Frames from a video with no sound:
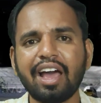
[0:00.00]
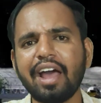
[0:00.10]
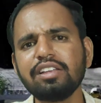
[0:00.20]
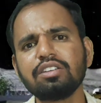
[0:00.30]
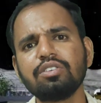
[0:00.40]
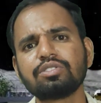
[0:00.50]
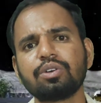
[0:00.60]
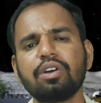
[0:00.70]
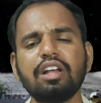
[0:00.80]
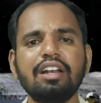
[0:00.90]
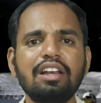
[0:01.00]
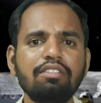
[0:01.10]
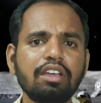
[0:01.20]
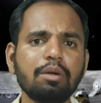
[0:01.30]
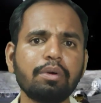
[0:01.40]
ஆஸ்ட்ரோனட்ஸோட
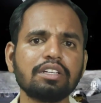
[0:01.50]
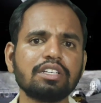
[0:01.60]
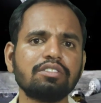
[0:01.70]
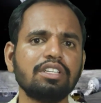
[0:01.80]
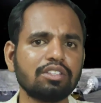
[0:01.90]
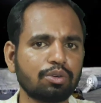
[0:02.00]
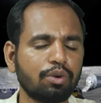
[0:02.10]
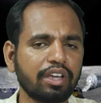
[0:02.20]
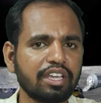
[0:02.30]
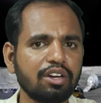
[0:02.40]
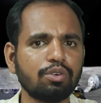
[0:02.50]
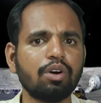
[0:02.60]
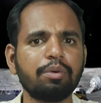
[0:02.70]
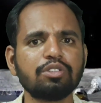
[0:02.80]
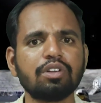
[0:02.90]
லிவிங் பிளேஸாக வந்து இந்த குகை இருக்கும்
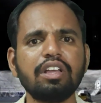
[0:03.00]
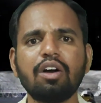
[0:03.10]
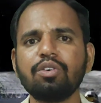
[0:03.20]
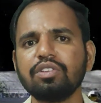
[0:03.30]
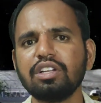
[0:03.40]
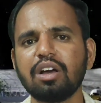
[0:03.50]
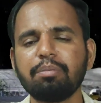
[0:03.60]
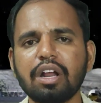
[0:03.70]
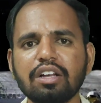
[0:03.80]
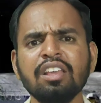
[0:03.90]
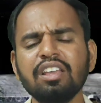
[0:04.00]
அப்படின்னு சொல்லி அவங்க வந்து நம்புகிறாங்க